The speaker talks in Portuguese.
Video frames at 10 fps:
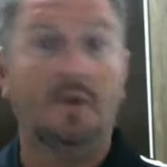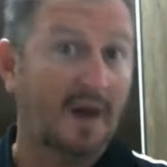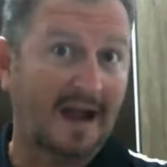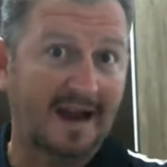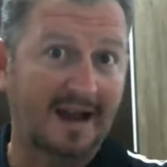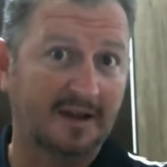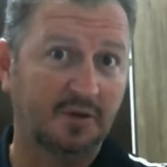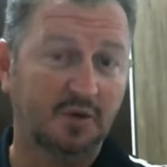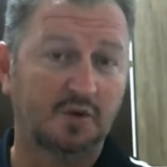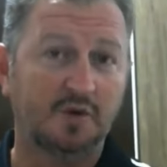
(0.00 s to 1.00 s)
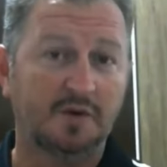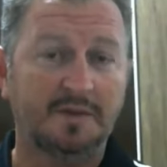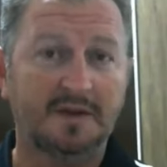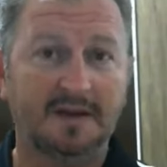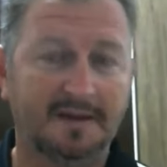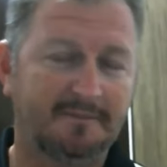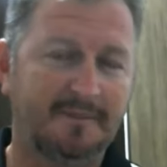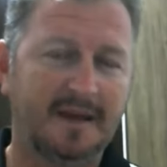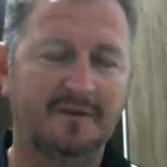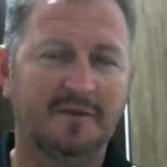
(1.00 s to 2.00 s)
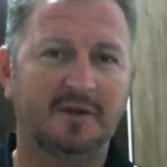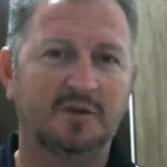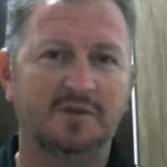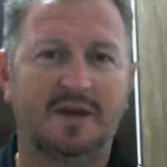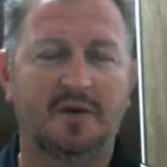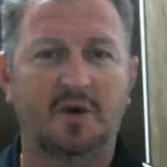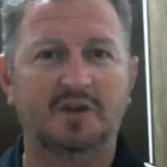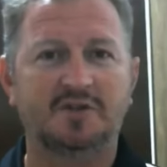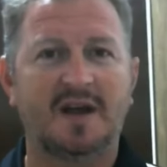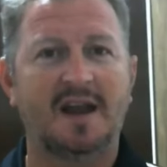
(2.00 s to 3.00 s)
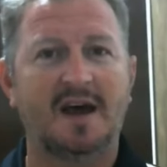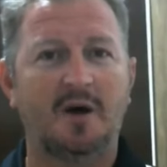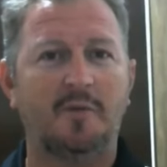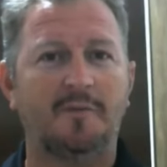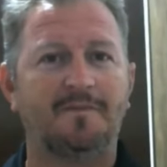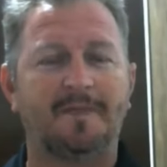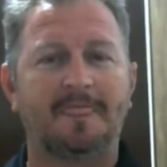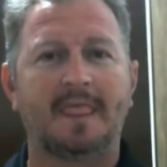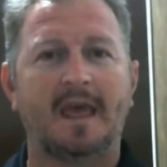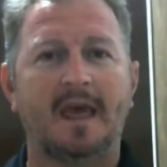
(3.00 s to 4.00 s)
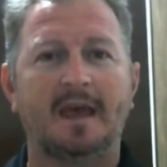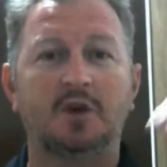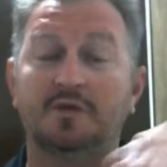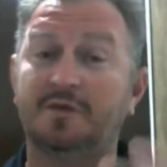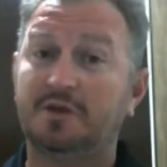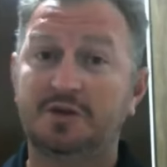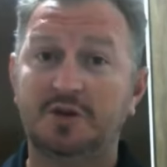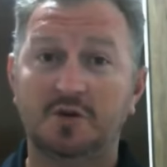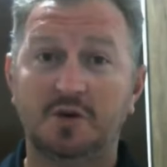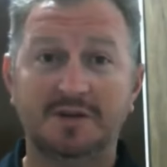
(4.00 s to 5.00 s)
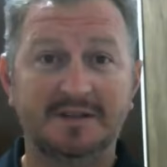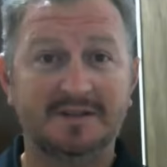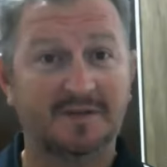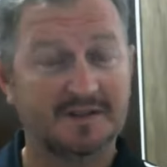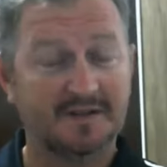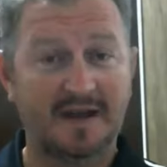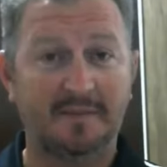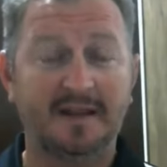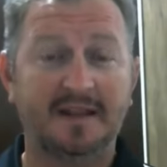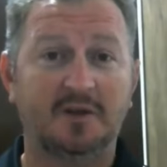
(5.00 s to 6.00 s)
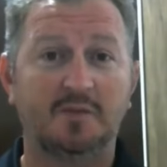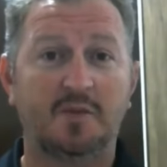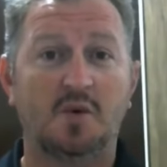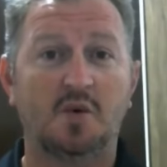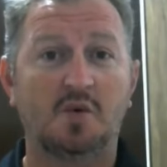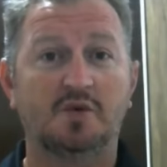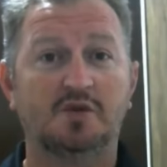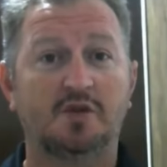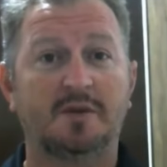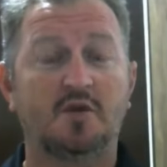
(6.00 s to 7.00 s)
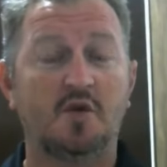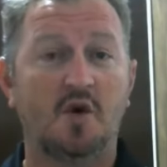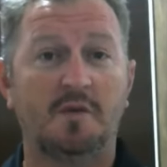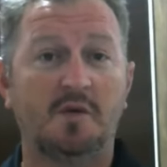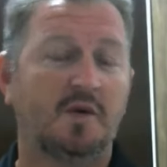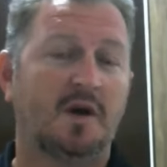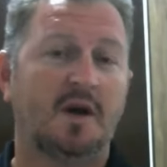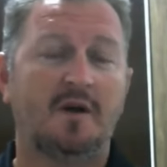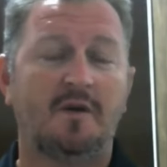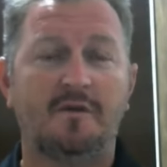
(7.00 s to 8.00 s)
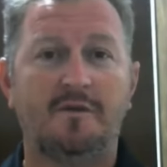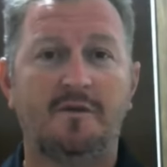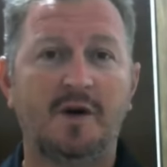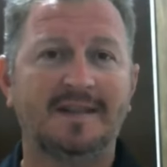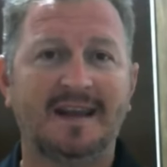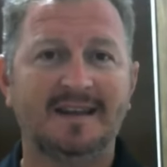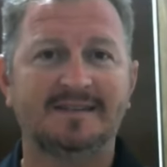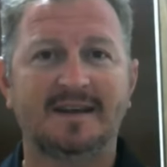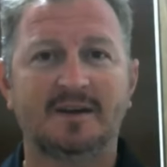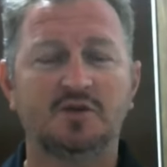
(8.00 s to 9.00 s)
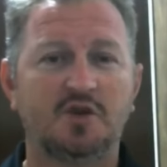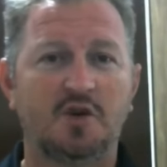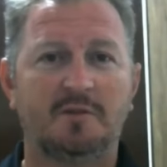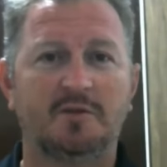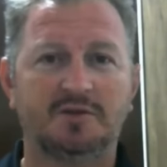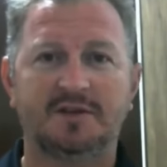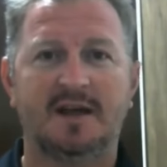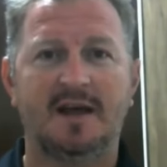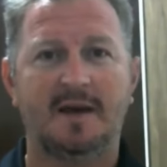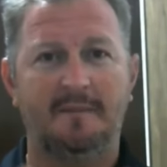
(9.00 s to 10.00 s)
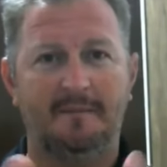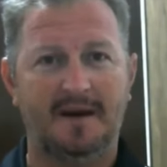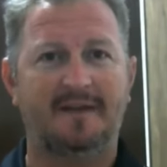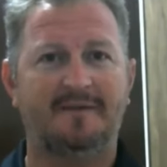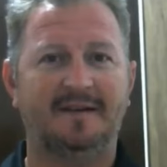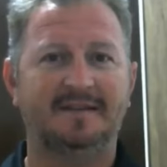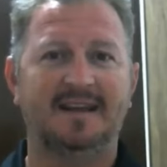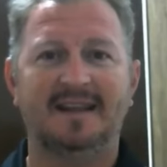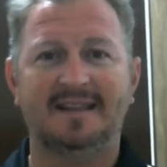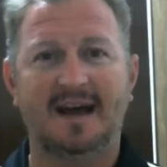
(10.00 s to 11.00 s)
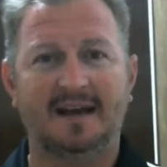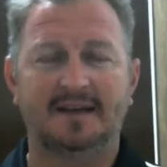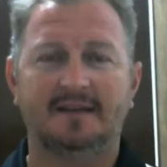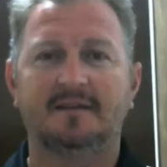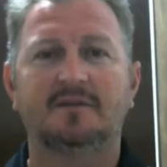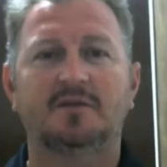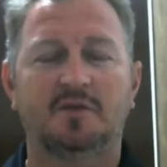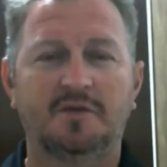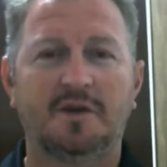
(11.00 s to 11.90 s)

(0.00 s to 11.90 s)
Olá galera do YouTube, bem-vindos ao nosso canal e no vídeo de hoje você vai aprender um pouco sobre como fortalecer os ombros para fazer ataque no